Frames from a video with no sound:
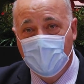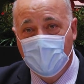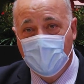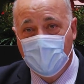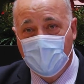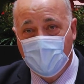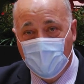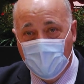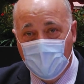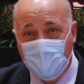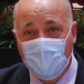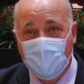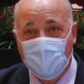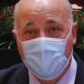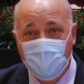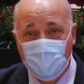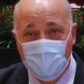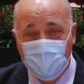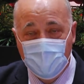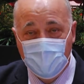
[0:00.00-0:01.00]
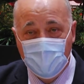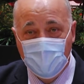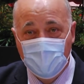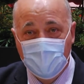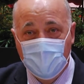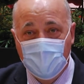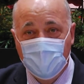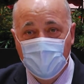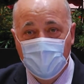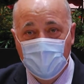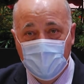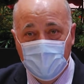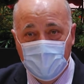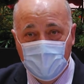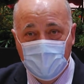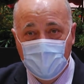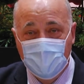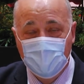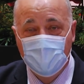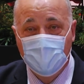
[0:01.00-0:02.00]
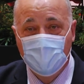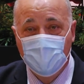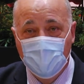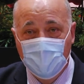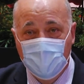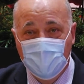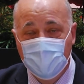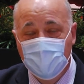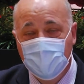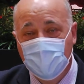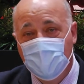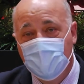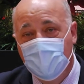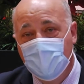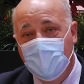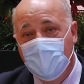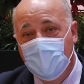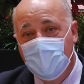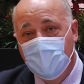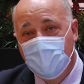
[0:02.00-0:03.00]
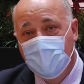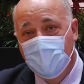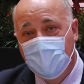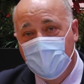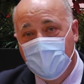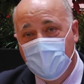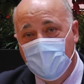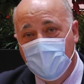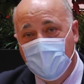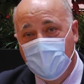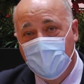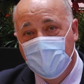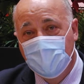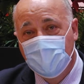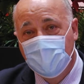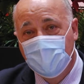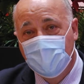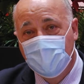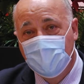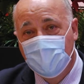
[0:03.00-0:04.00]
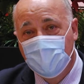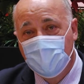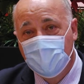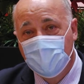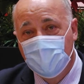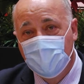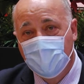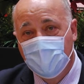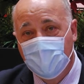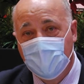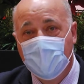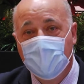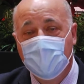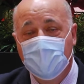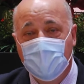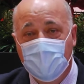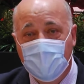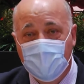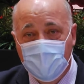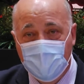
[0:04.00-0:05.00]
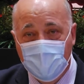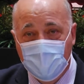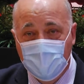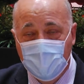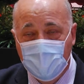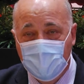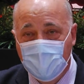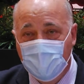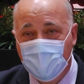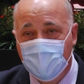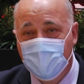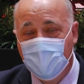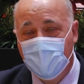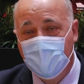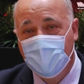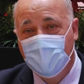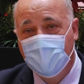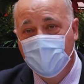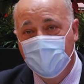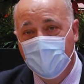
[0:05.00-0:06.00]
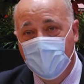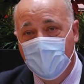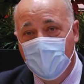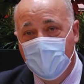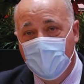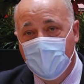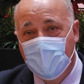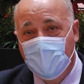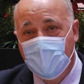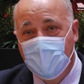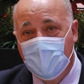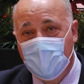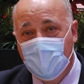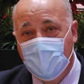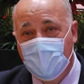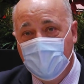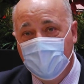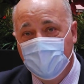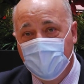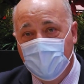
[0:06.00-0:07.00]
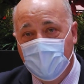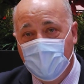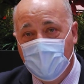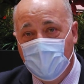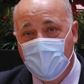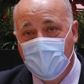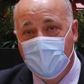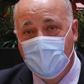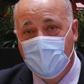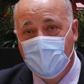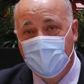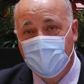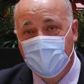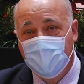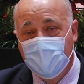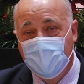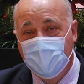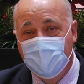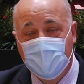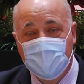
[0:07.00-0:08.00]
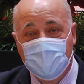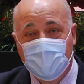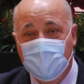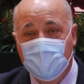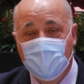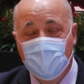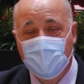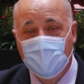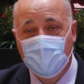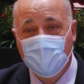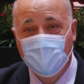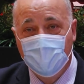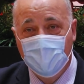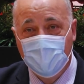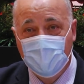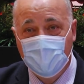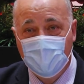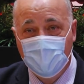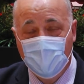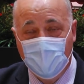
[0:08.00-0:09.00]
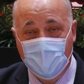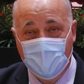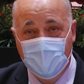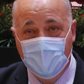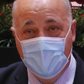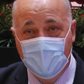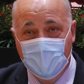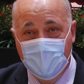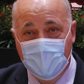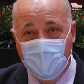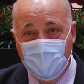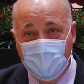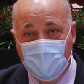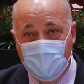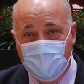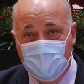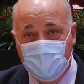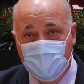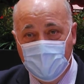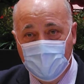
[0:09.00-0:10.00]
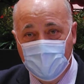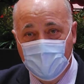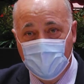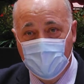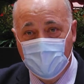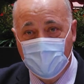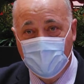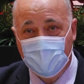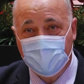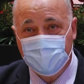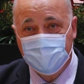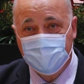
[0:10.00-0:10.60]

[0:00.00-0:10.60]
la buena ejecución, el buen destino, el buen uso de todos estos recursos, de la generación de ese empleo y de la, de la prestación en definitiva del servicio.